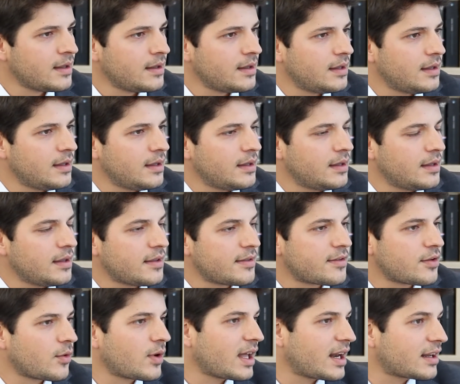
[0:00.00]
E, e
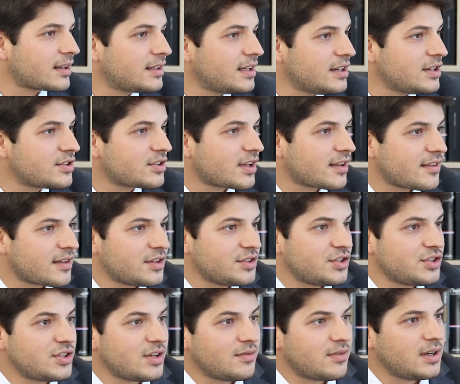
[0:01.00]
são características que a
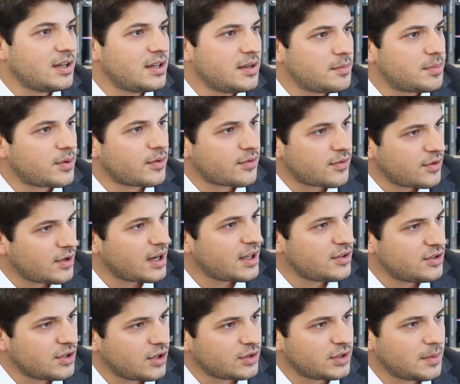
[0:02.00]
gente avalia em
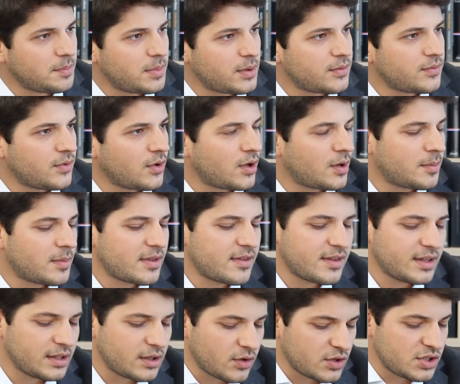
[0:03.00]
profissionais de alta
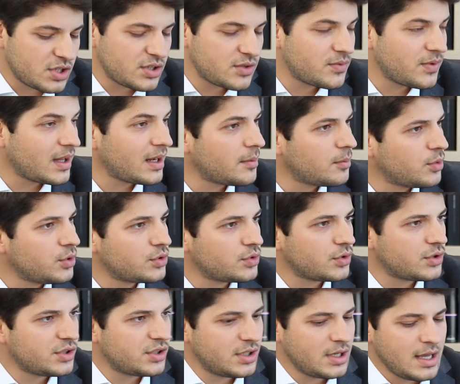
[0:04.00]
performance. Então, a gente fala muito
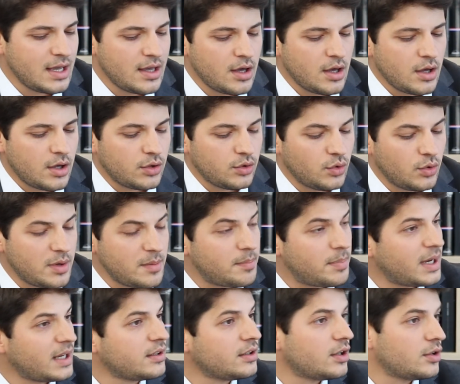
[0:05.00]
hoje do
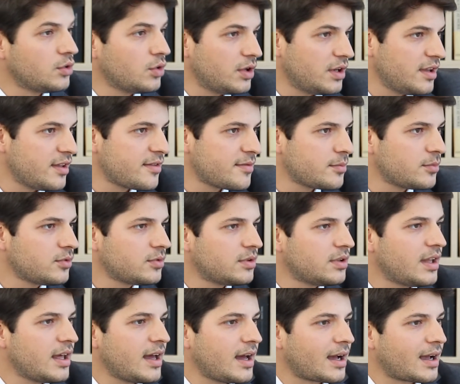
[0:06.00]
empreendedorismo,
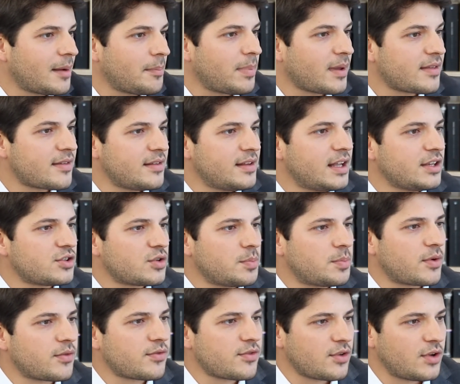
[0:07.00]
né? a capacidade que o
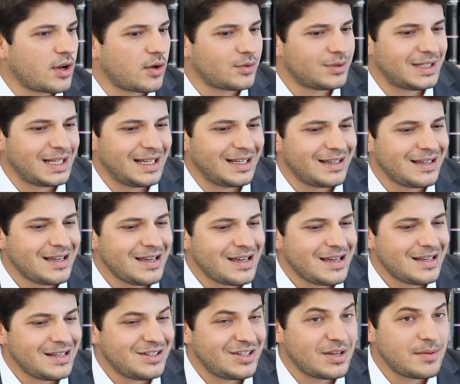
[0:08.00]
profissional tem
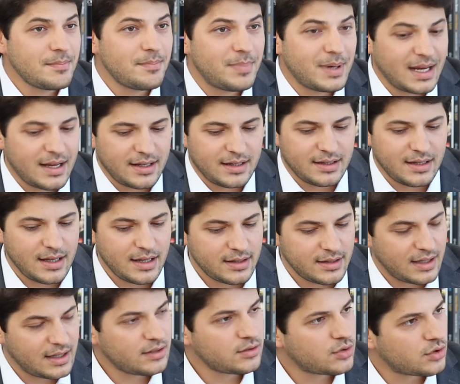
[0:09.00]
de empreender
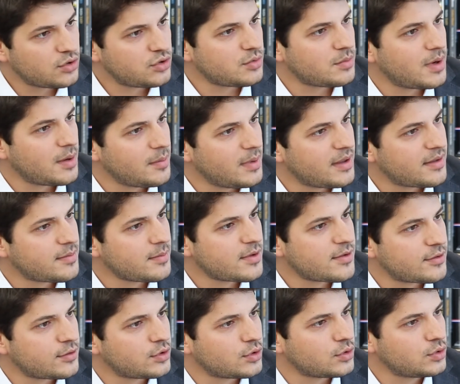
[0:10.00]
dentro de uma mesma
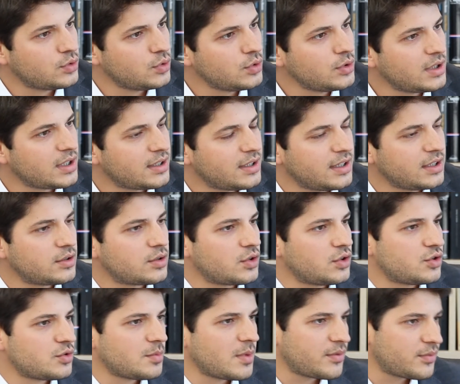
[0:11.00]
estrutura, dentro
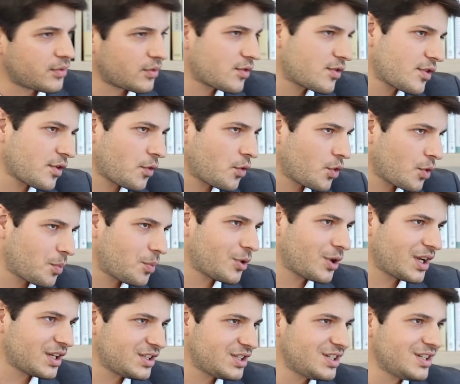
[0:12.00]
de uma função
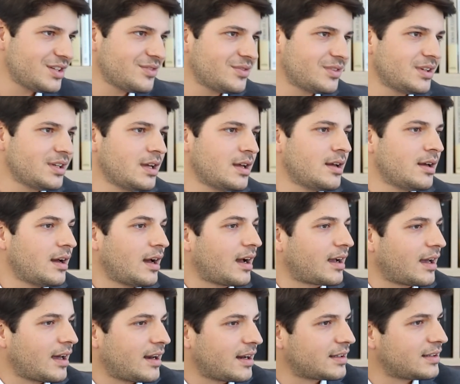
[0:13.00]
corporativa, a
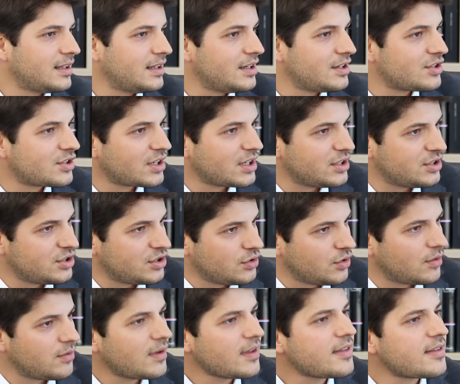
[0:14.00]
característica de
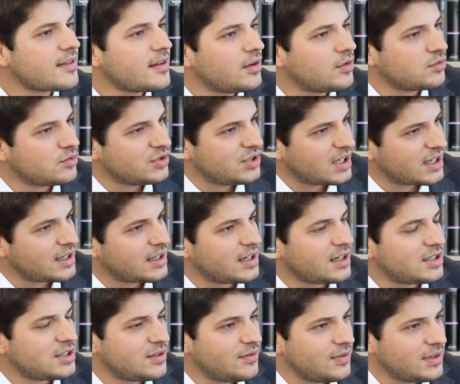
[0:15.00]
inovação, de
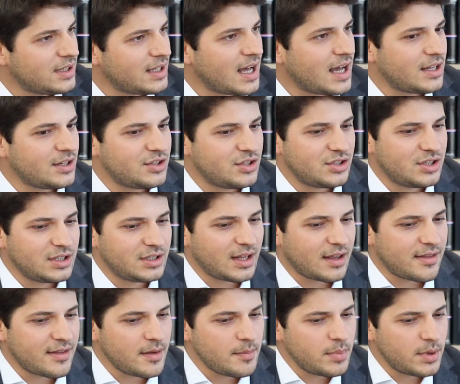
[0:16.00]
criatividade, de estar tá
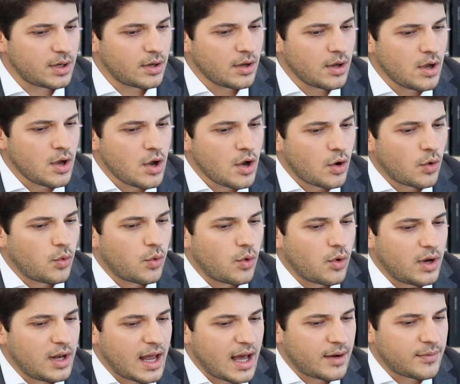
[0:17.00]
sempre com o
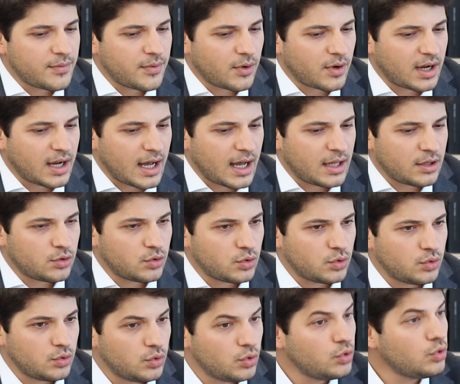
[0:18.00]
olhar
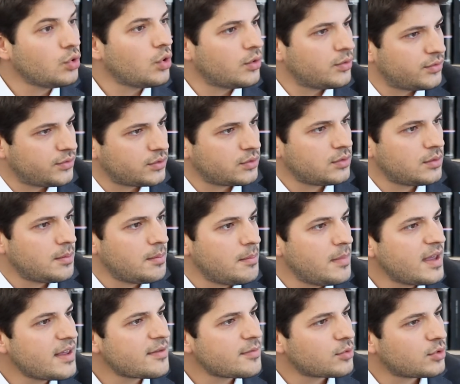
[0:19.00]
focado no novo,
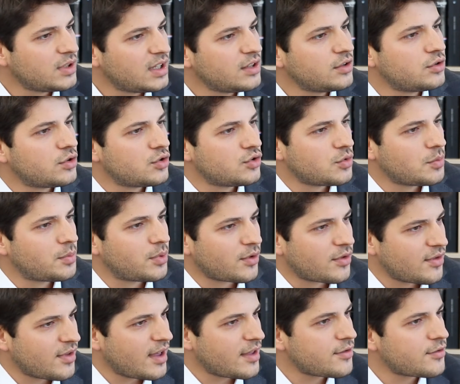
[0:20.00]
mesmo dentro de um
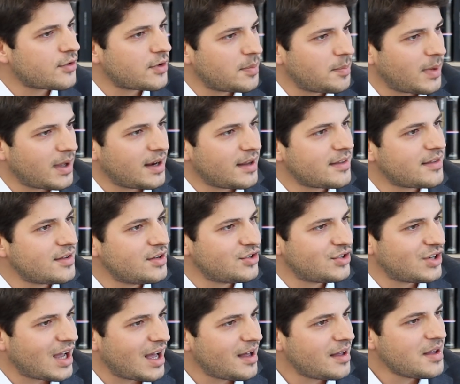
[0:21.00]
processo que parece
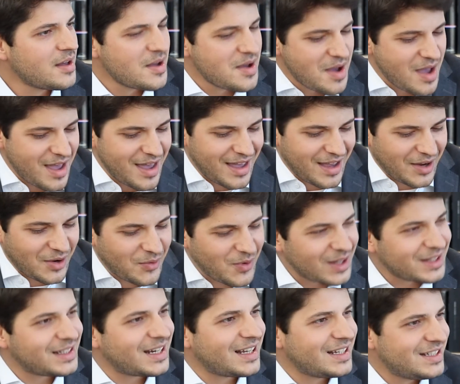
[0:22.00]
já é,
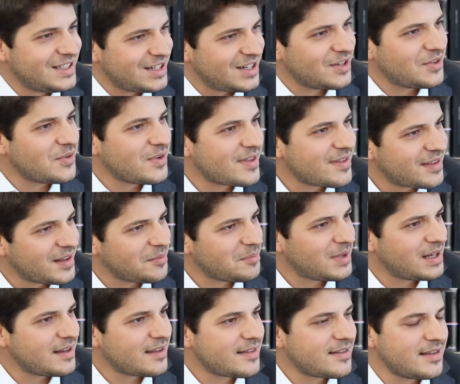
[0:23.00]
quadradinho
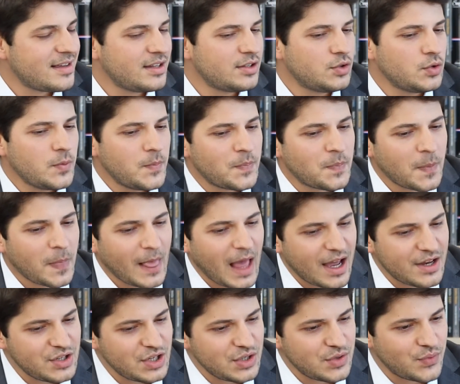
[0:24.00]
estabelecido.
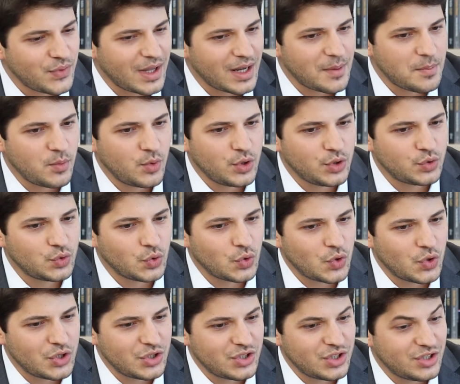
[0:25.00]
A gente fala muito
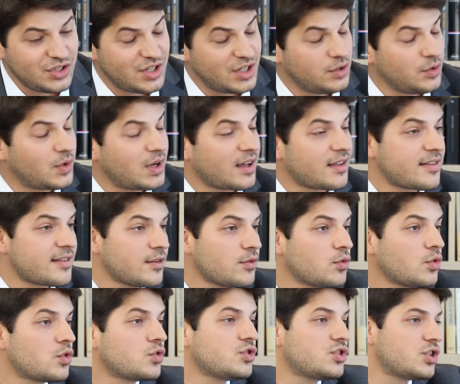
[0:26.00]
hoje de educação
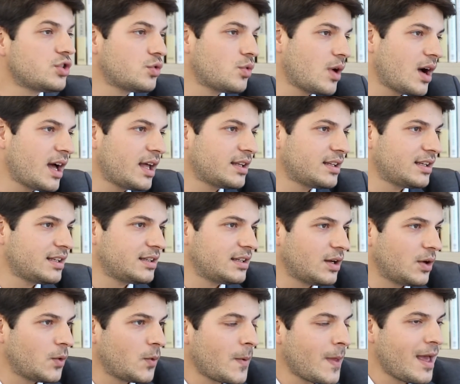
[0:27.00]
continuada,
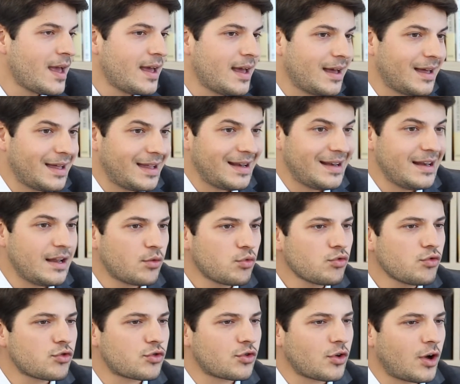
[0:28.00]
então é, não
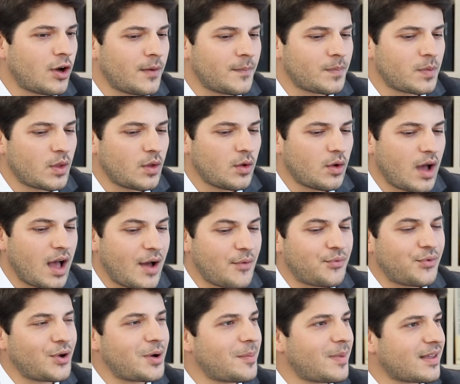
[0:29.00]
só a
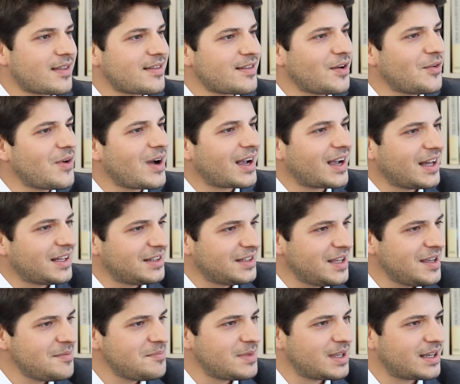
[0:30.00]
formação
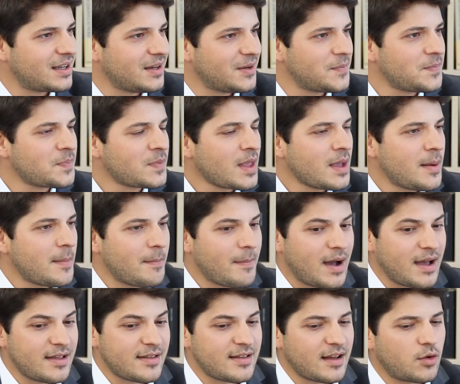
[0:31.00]
acadêmica,
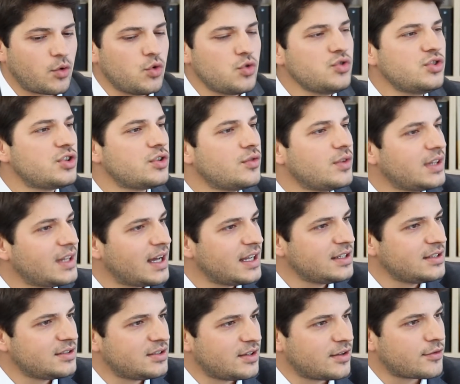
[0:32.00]
mas a
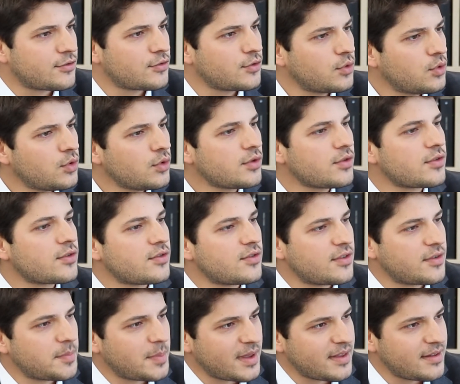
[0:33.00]
continuidade disso, cursos de
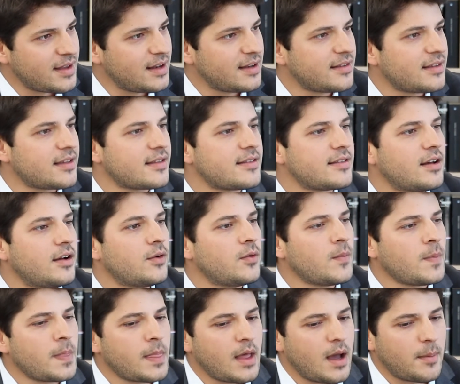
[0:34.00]
especialização,
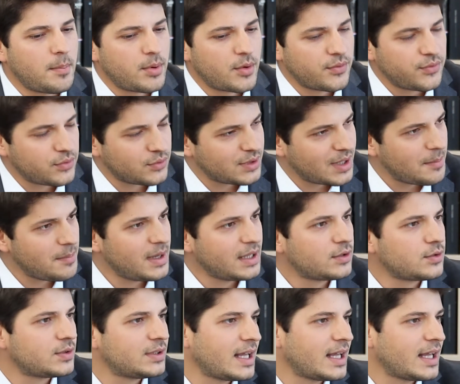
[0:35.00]
aprofundamento